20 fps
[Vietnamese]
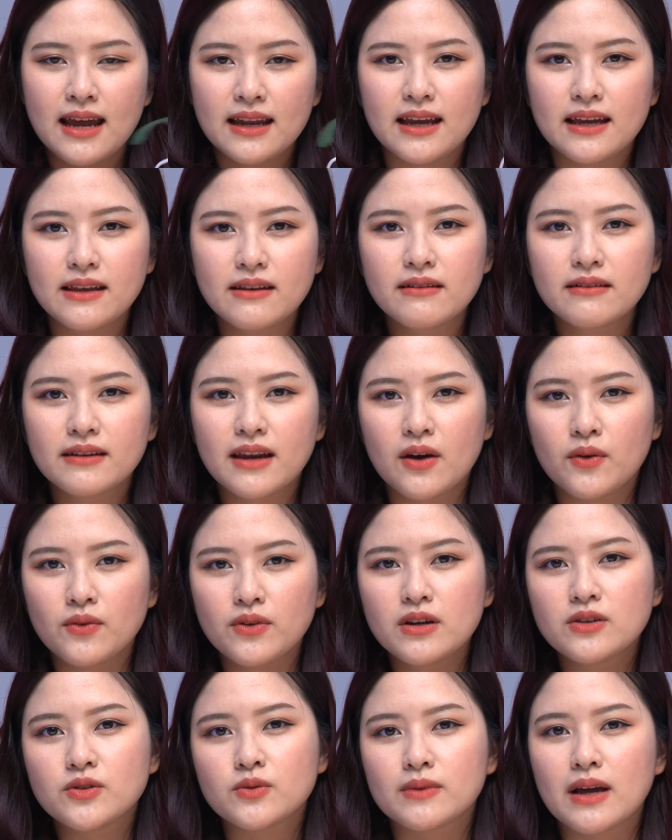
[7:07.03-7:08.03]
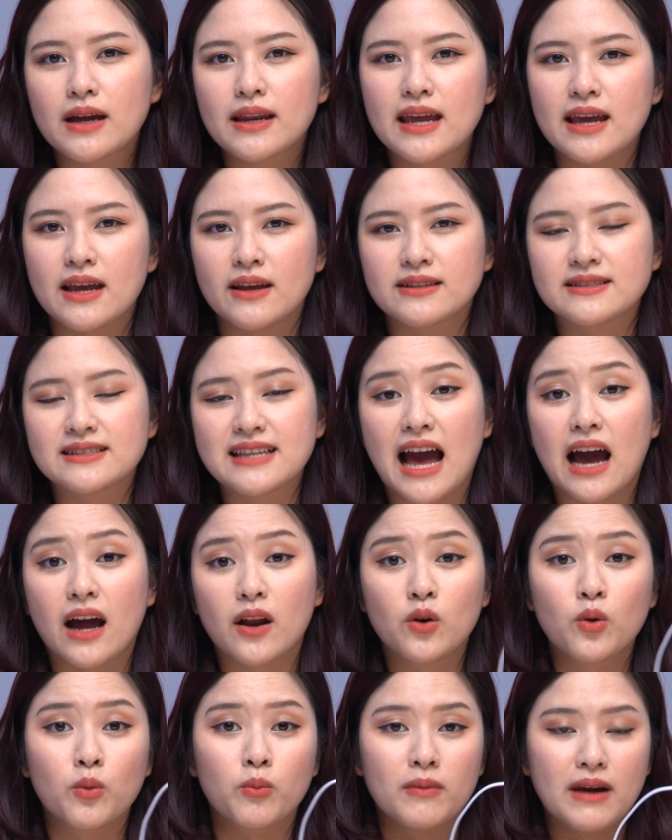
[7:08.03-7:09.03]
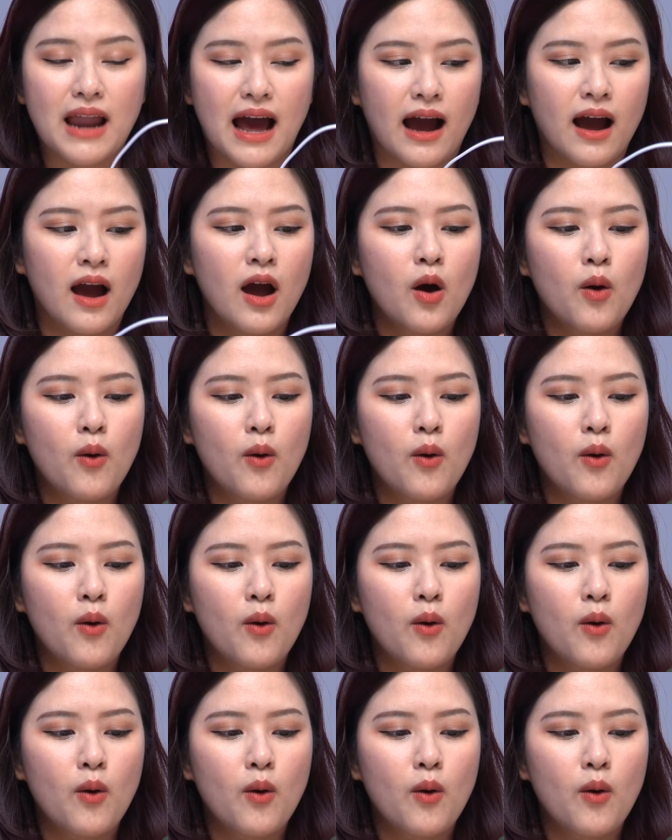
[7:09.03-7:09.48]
Thế nhưng nếu như chúng ta để sạc lủng lẳng